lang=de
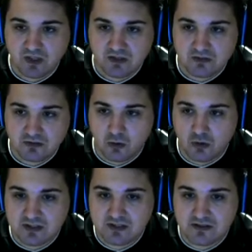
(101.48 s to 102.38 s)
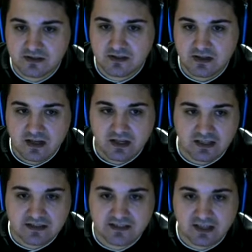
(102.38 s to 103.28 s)
höchstens kannst
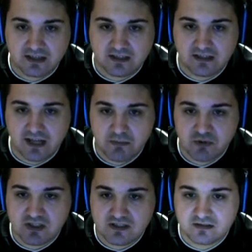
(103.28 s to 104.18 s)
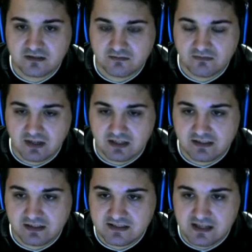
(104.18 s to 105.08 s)
die Rakete abschießen, weil die
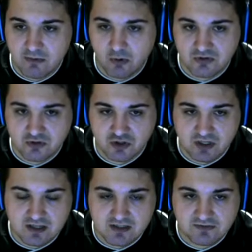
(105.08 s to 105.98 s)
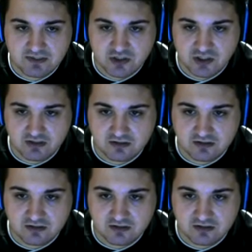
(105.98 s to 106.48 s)
selber auch nicht so schnell ist wie der Chat,